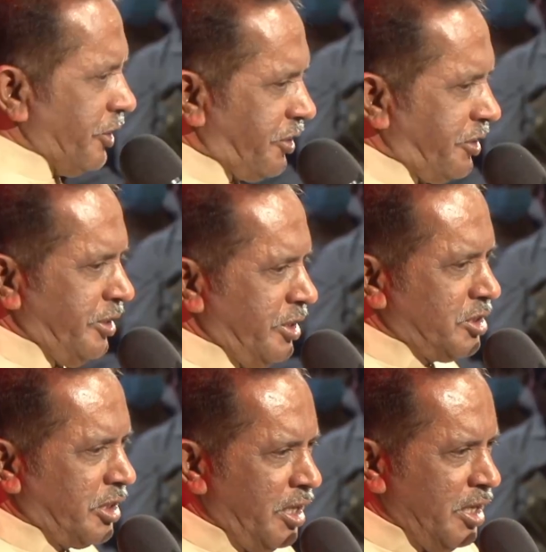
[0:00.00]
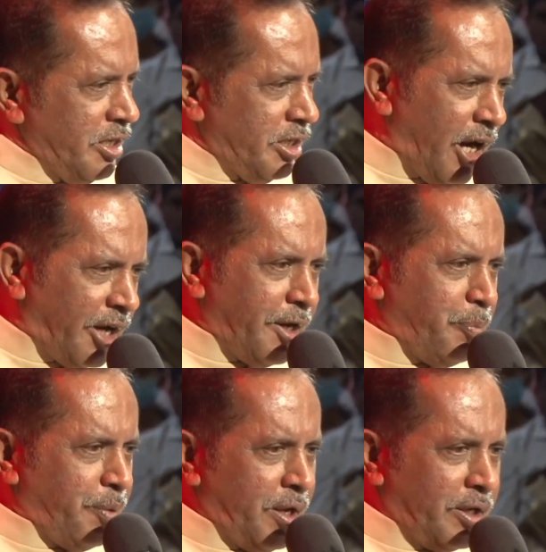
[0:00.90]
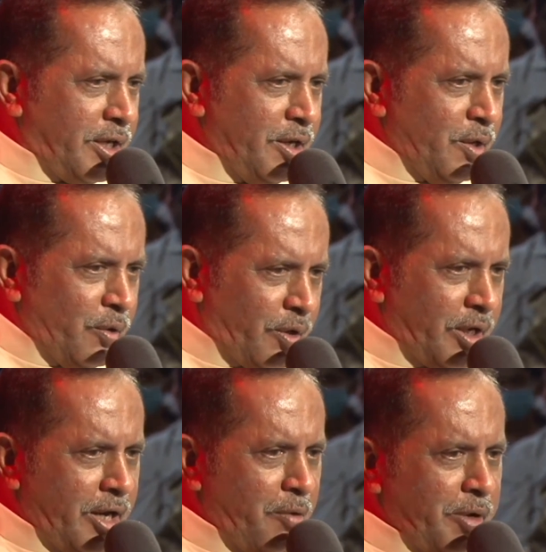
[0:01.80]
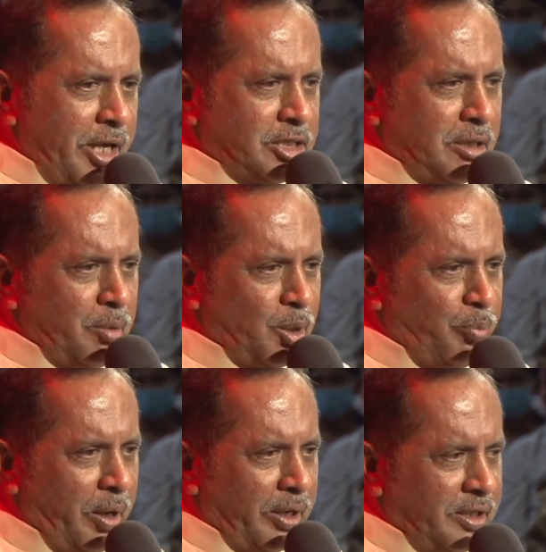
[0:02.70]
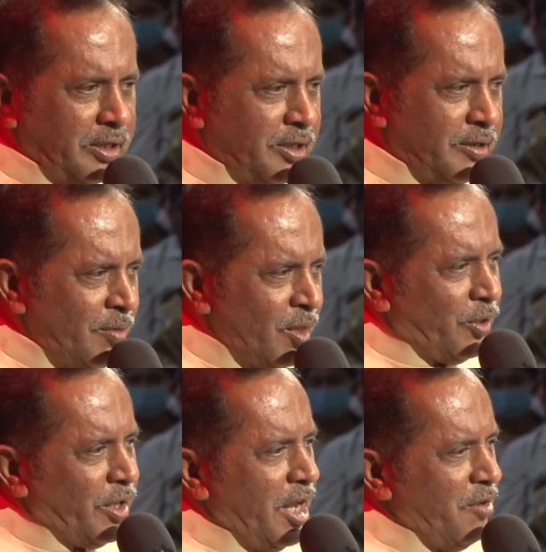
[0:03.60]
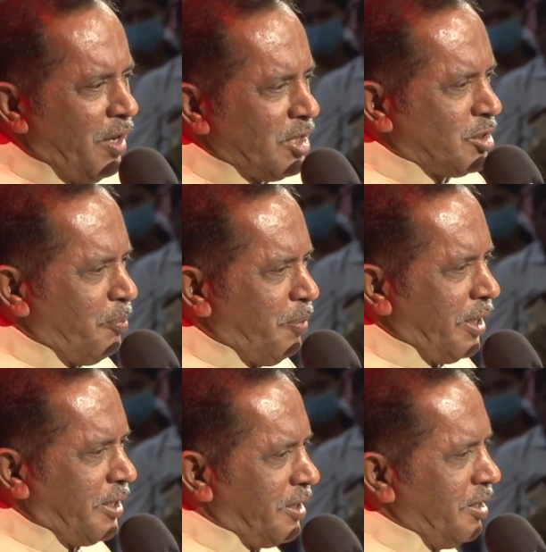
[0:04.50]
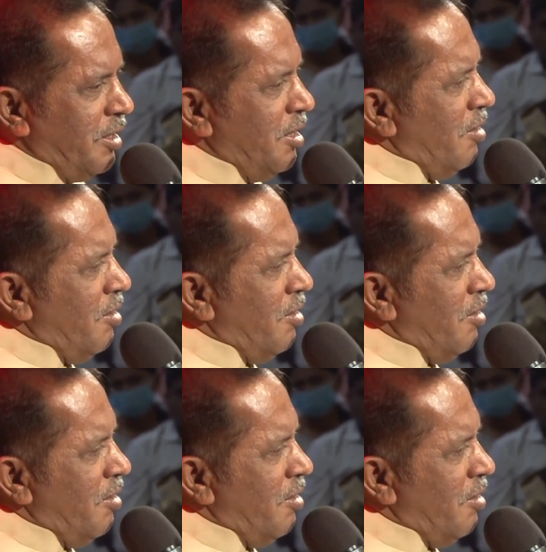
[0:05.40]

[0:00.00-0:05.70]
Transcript: கிருன்னுச்சே யார் அனுப்புகிறாங்க உடனே எஸ்எம்எஸ் பார்க்குறது உடனே வாட்ஸ்அப் பார்க்குறது